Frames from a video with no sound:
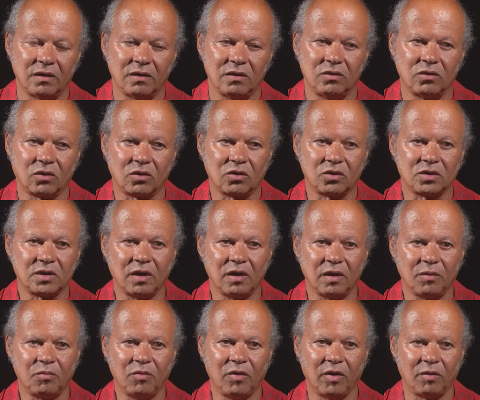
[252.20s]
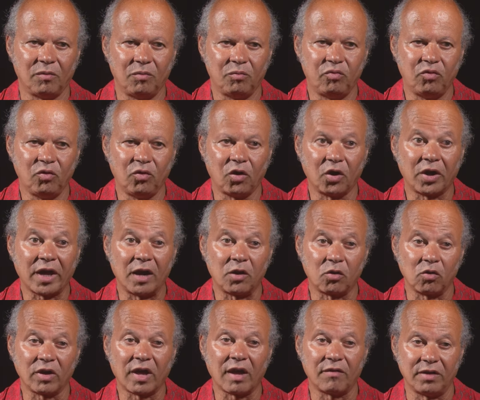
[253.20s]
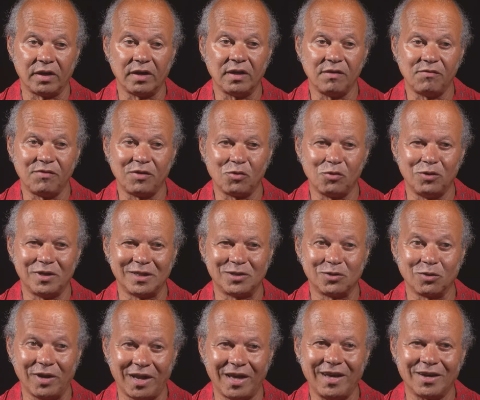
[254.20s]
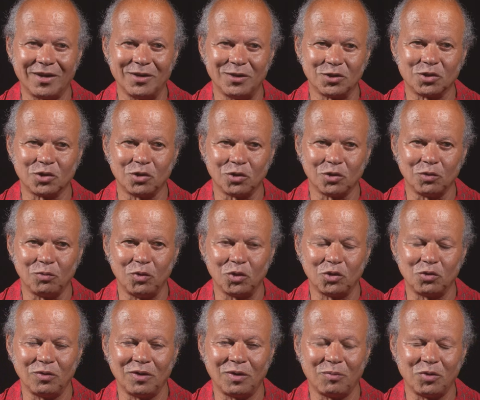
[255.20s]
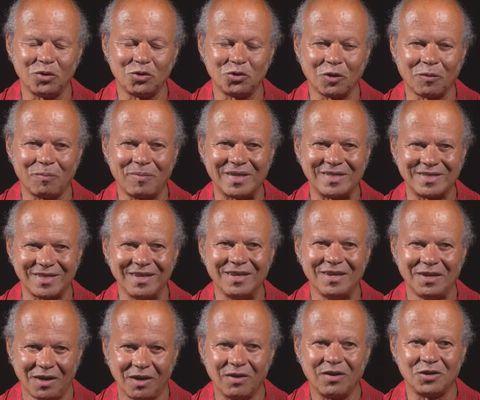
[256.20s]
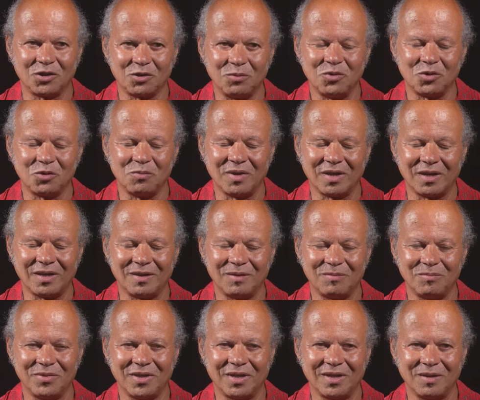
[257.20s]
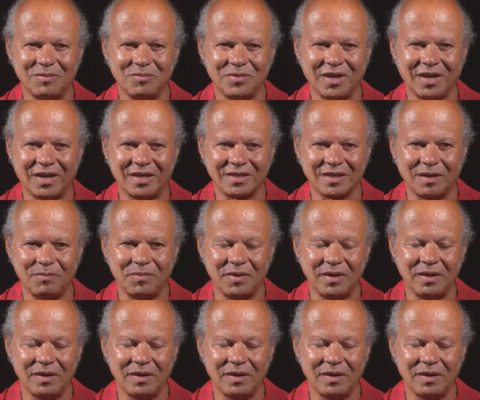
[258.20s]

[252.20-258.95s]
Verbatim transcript: donc c'est pour quelqu'un qui avait des difficultés solaires, je me suis un peu surpassé. Je me suis bien, bien, bien rattrapé.